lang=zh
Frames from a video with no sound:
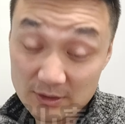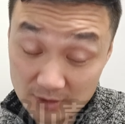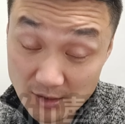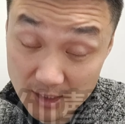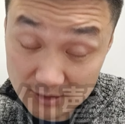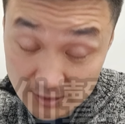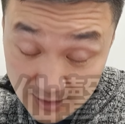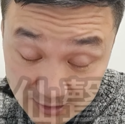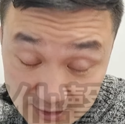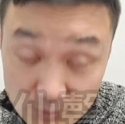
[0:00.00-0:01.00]
也当然更
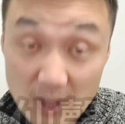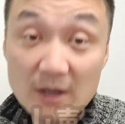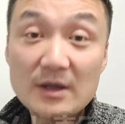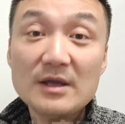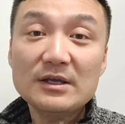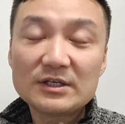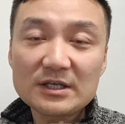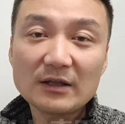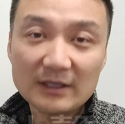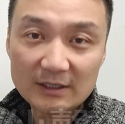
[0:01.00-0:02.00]
加希望
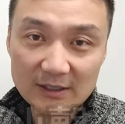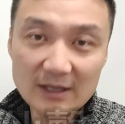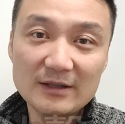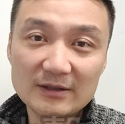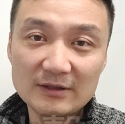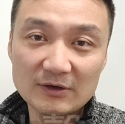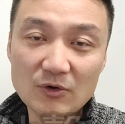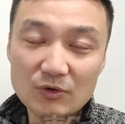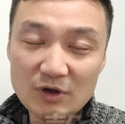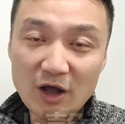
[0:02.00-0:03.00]
上台的人能
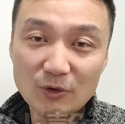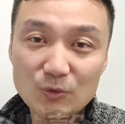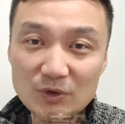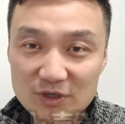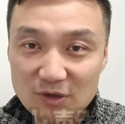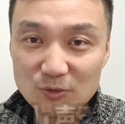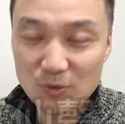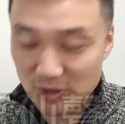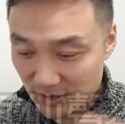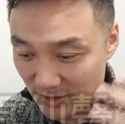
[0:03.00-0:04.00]
够考虑更
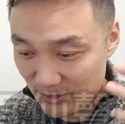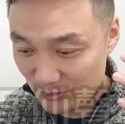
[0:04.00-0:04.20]
多